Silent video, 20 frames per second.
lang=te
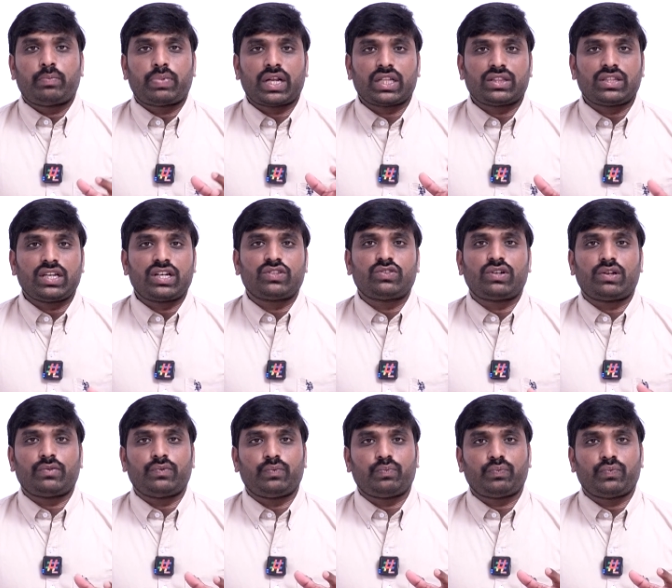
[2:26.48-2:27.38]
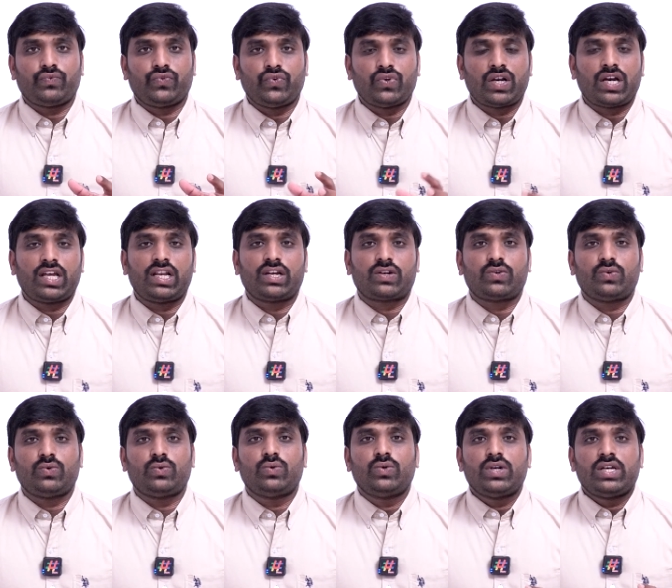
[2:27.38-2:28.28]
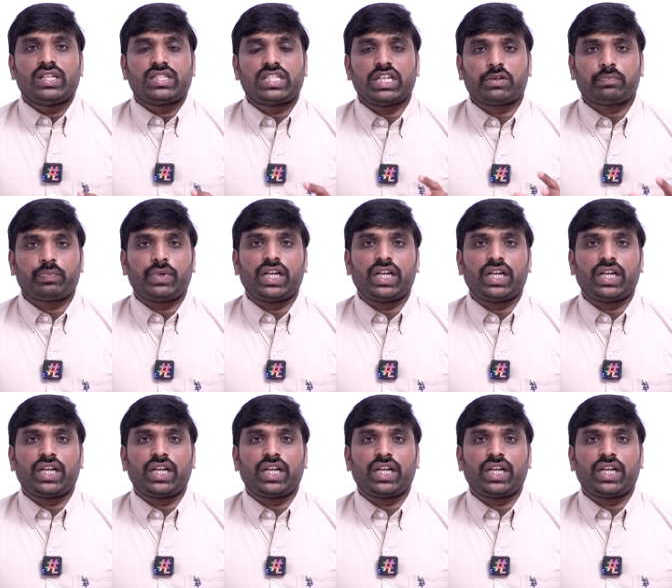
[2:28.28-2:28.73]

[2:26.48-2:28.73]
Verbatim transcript: ప్రత్యర్థుల వ్యూహాలకు చెక్